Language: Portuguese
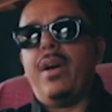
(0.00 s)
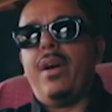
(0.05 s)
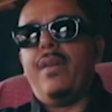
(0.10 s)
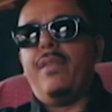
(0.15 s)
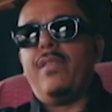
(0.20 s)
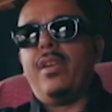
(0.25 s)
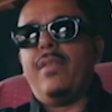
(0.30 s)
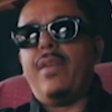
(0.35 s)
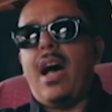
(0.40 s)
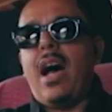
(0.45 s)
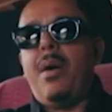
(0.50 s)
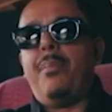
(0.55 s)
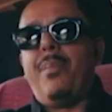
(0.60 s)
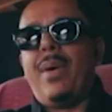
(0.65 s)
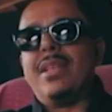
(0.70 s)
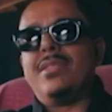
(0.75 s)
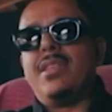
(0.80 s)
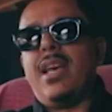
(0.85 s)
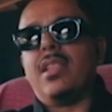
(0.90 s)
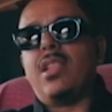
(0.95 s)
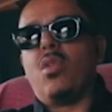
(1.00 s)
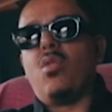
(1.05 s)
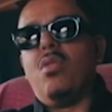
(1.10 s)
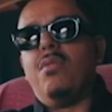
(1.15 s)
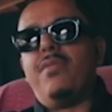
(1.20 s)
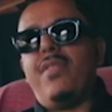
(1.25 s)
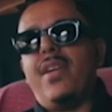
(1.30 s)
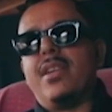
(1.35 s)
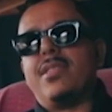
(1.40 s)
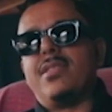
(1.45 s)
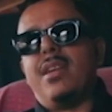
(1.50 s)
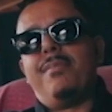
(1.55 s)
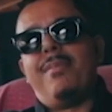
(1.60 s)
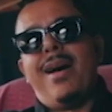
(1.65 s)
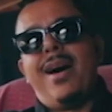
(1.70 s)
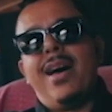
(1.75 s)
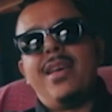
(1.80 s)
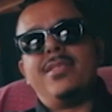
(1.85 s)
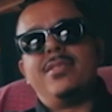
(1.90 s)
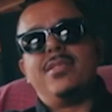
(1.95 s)
a, a, rapaziada conversa
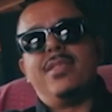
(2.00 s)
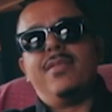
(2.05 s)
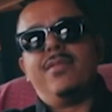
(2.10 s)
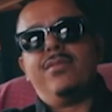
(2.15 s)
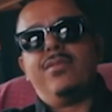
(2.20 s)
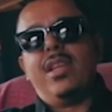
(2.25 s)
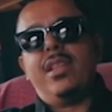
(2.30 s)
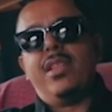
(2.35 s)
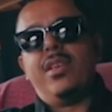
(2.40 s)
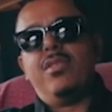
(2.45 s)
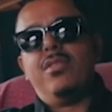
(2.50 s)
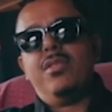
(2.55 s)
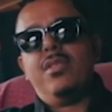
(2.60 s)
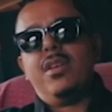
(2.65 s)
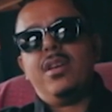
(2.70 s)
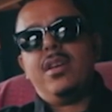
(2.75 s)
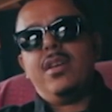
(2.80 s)
mais, entendeu?